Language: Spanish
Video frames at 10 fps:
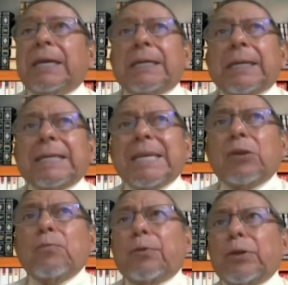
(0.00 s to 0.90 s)
lanzar
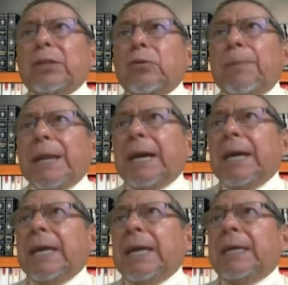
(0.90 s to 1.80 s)
un proyecto
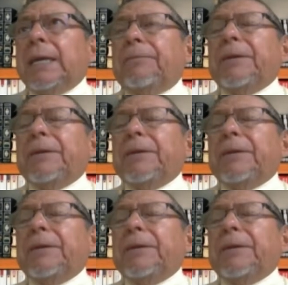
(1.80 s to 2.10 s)
para eh,